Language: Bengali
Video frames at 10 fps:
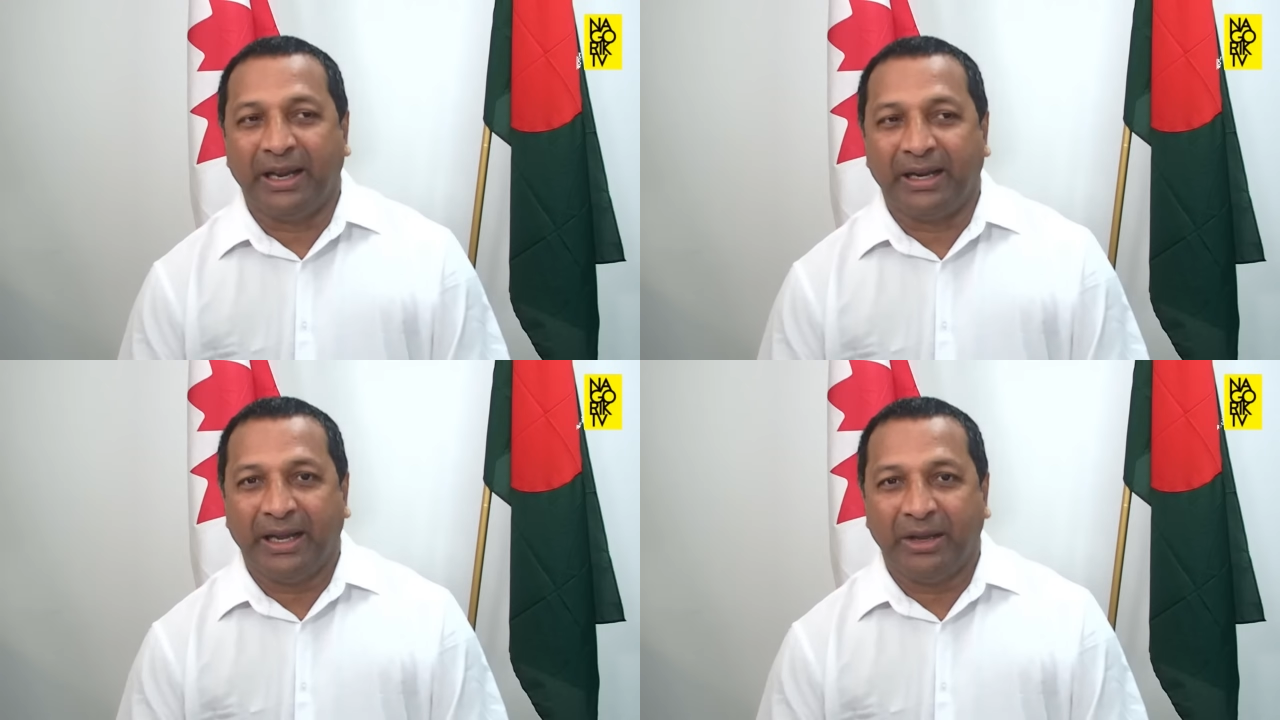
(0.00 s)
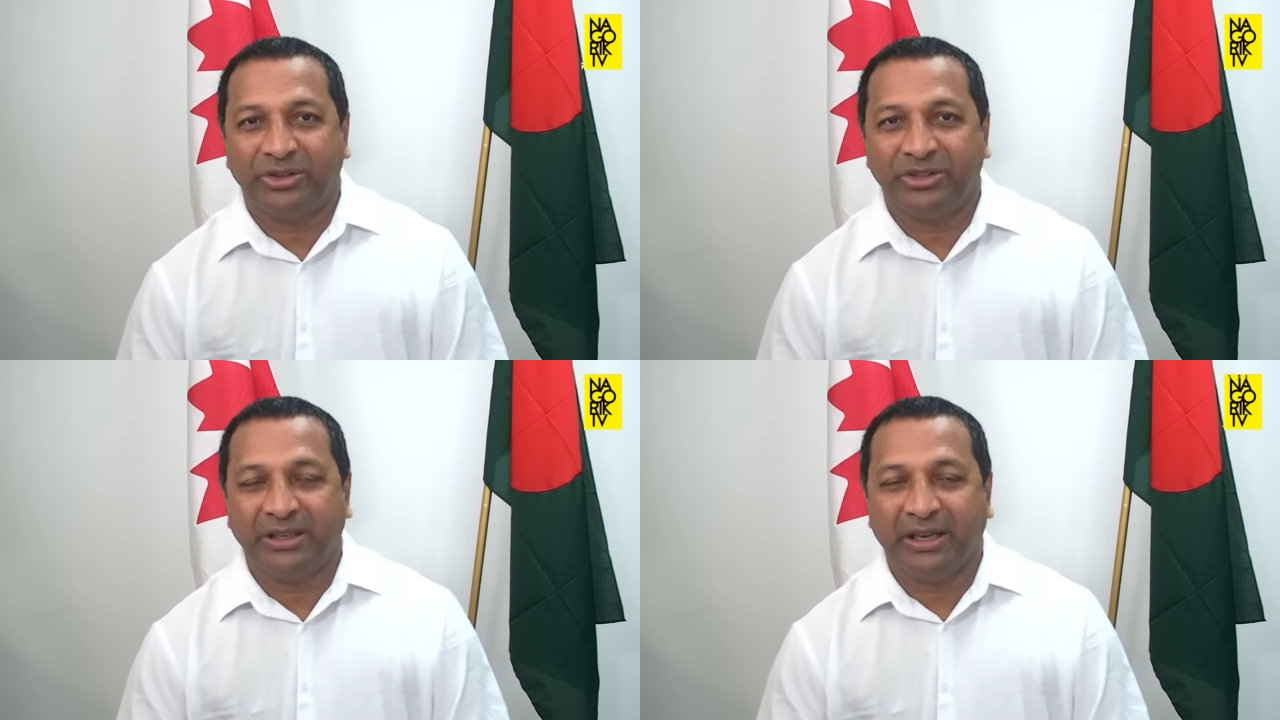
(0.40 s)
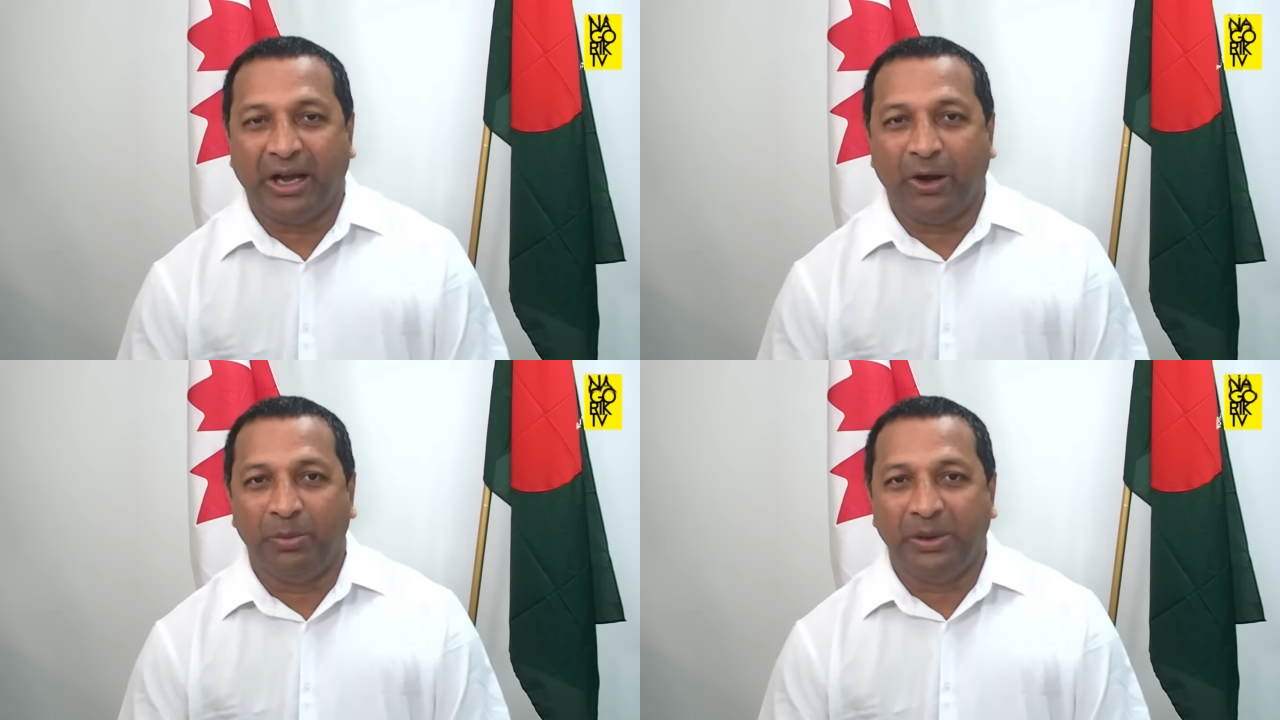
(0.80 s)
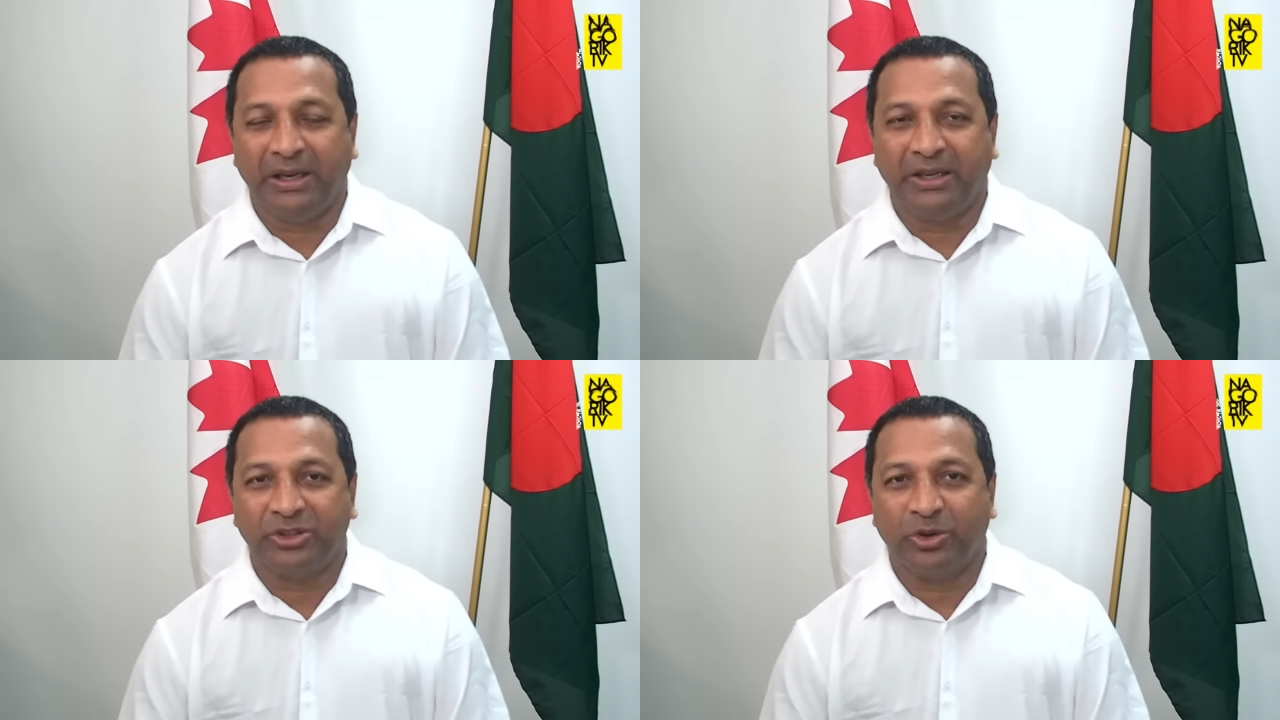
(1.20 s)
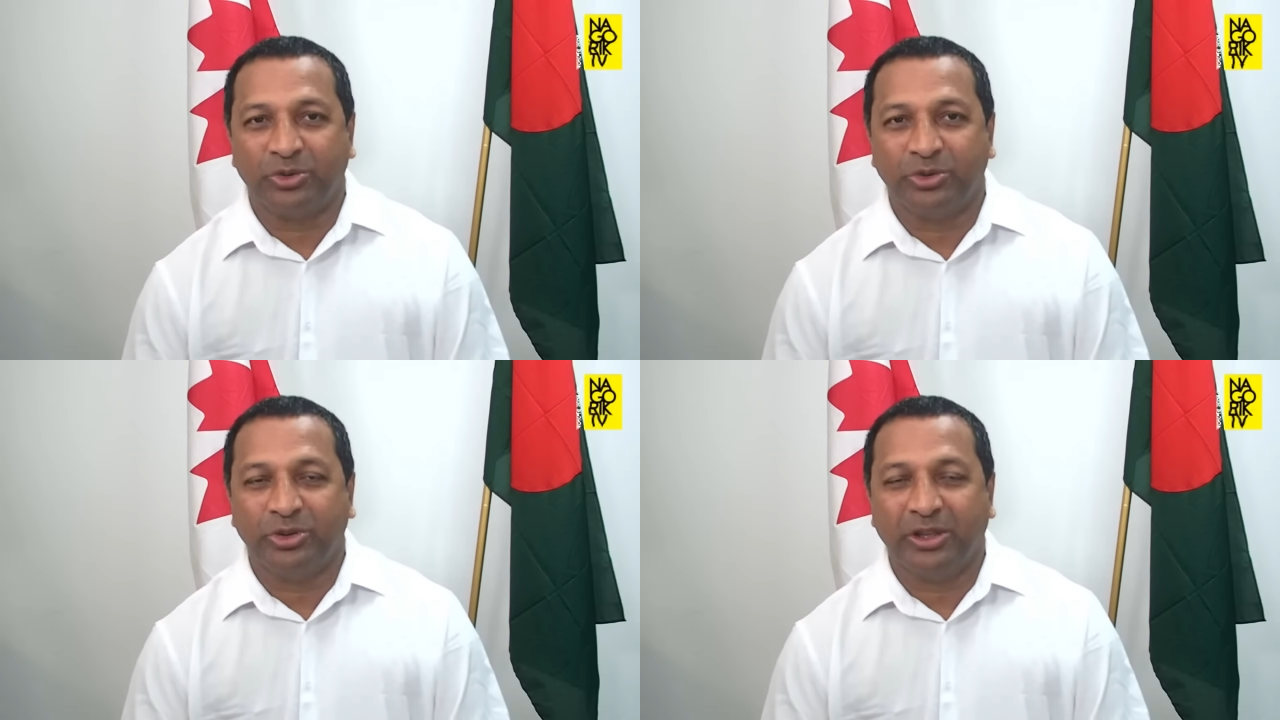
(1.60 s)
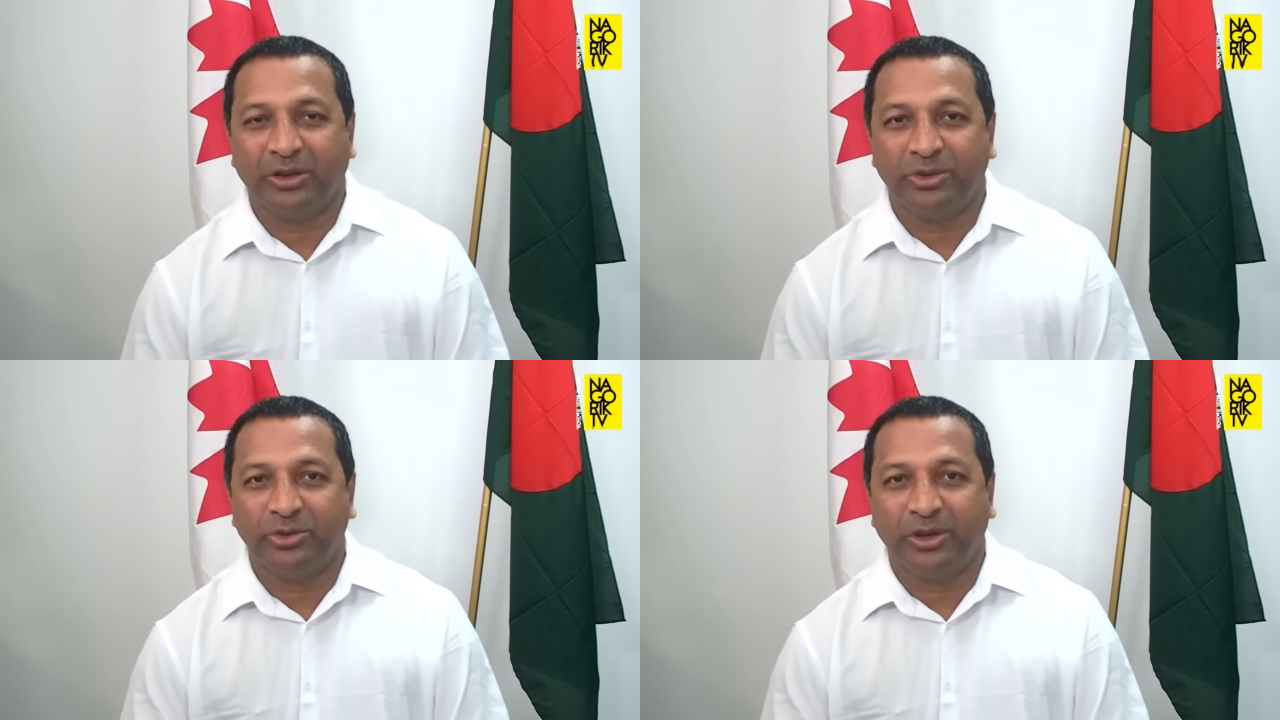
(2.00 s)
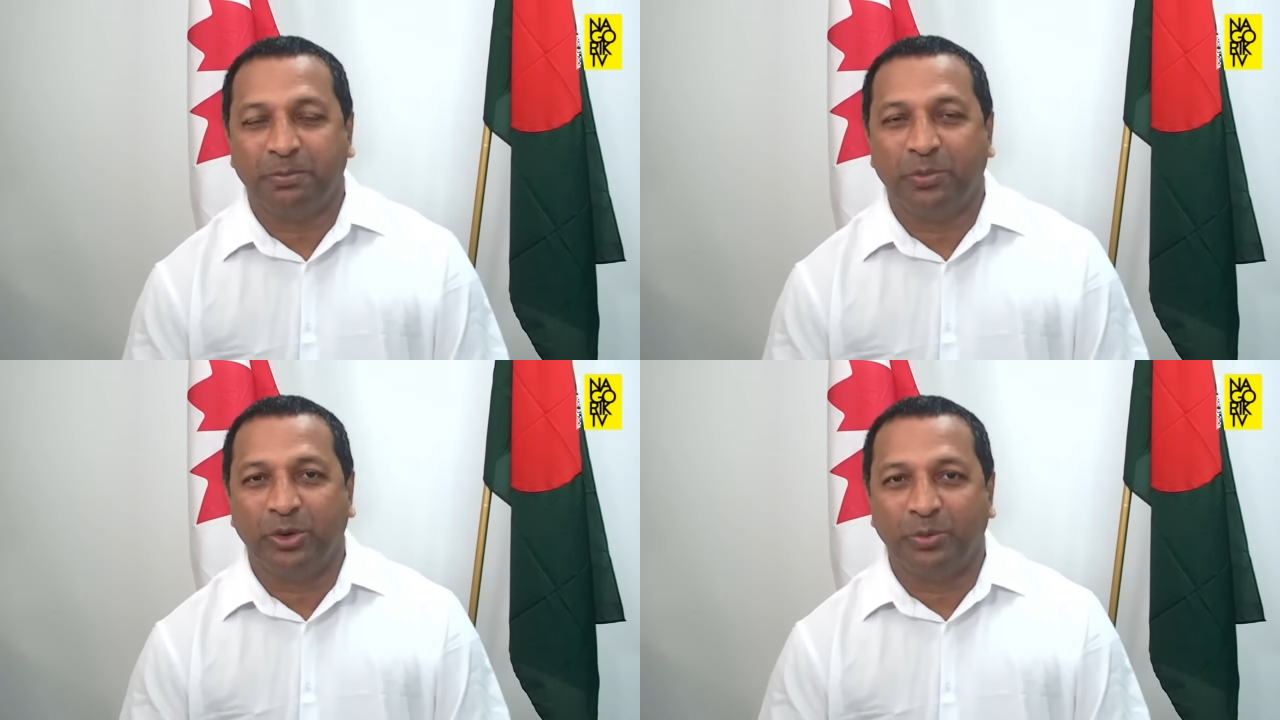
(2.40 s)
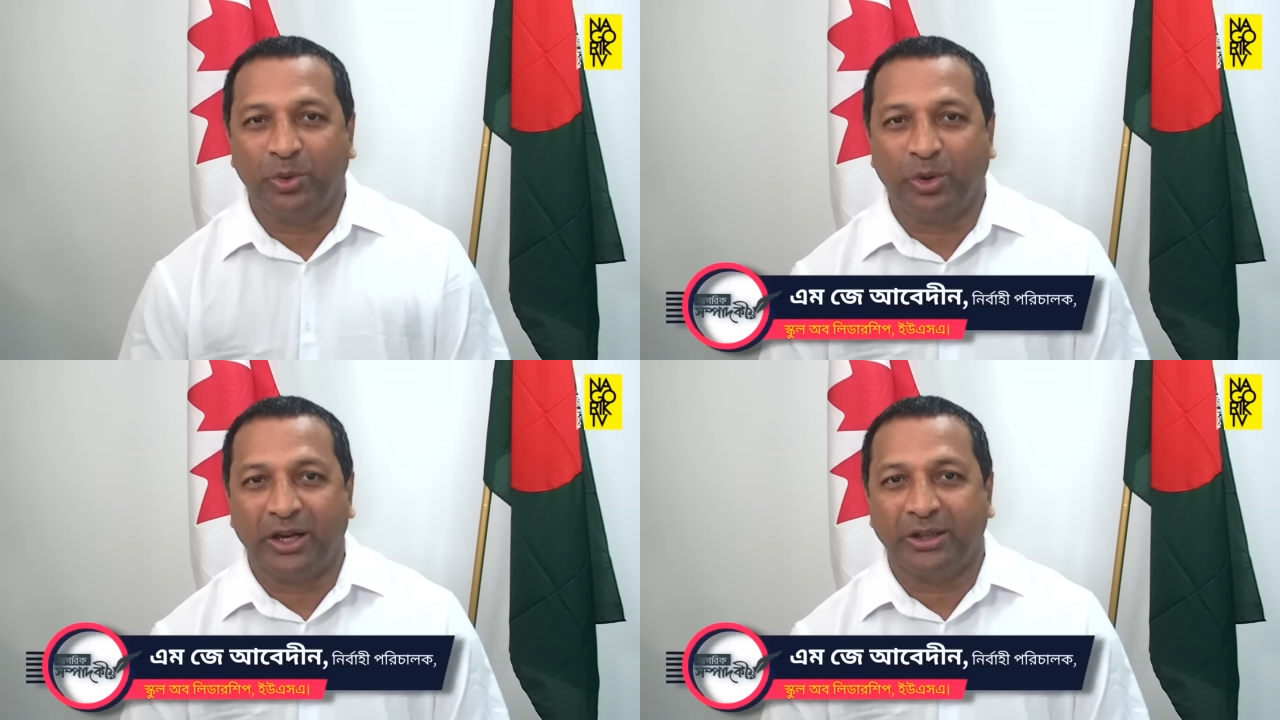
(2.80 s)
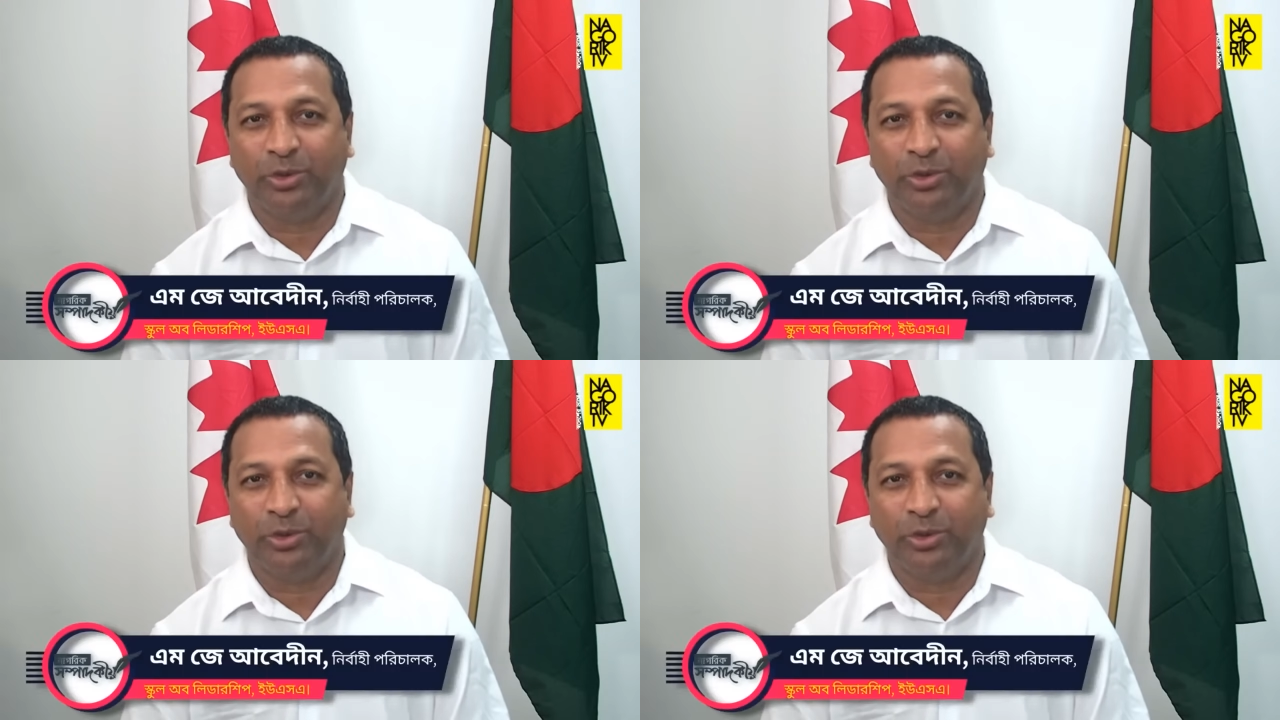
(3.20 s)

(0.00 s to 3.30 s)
এরা হচ্ছে আওয়ামী লীগকে সহযোগিতা করার জন্য একটা পরিপূরক এটা